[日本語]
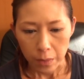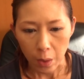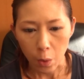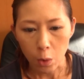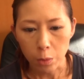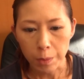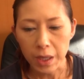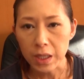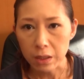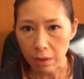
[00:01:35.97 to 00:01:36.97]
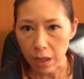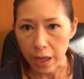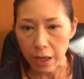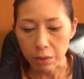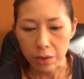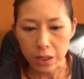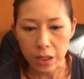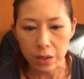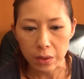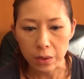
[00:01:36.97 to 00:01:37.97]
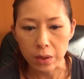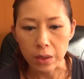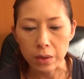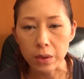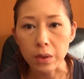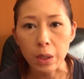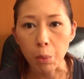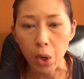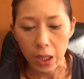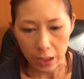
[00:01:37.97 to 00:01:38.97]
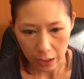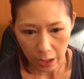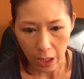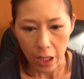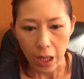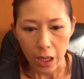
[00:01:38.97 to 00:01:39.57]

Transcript: でホームページは FC2 で作ってもらって、